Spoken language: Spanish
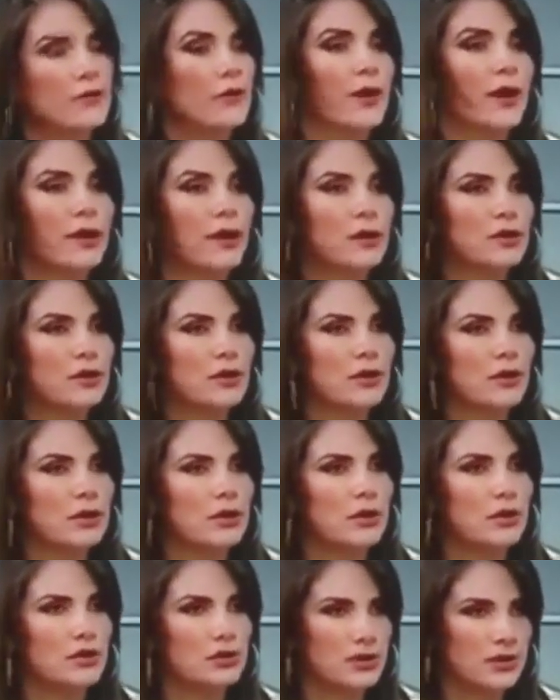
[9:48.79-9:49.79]
fueron
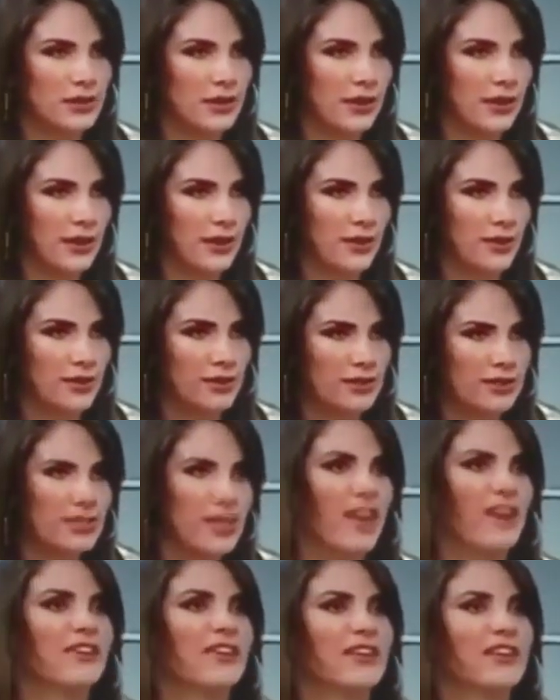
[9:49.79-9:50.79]
los que
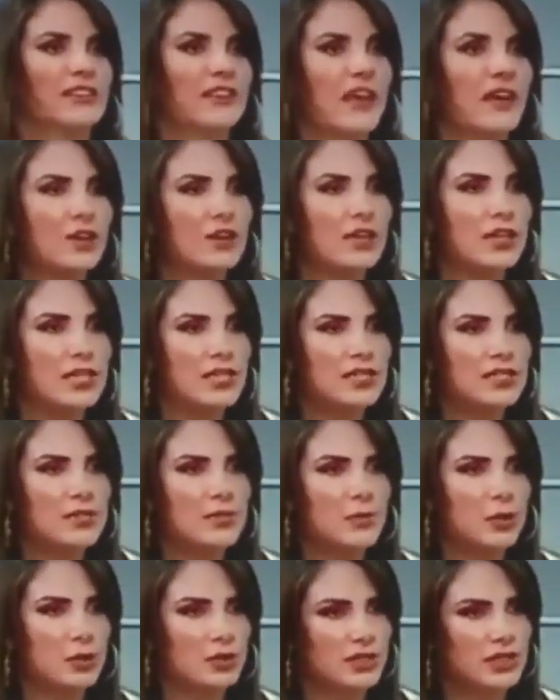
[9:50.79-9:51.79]
se afectaron en
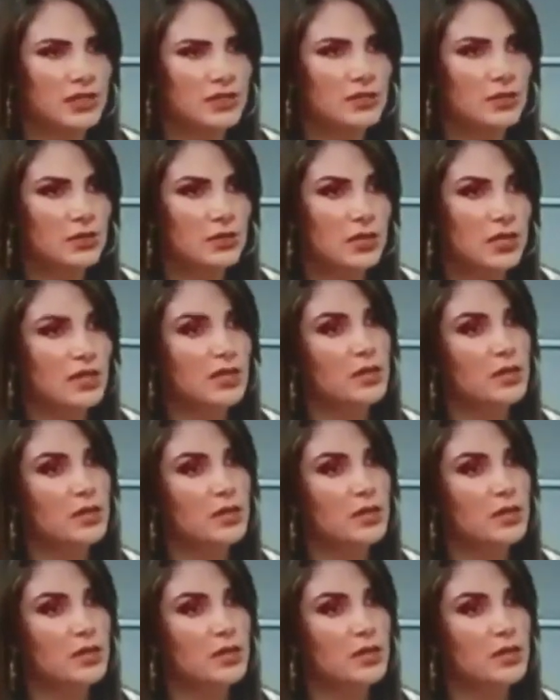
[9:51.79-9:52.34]
este proceso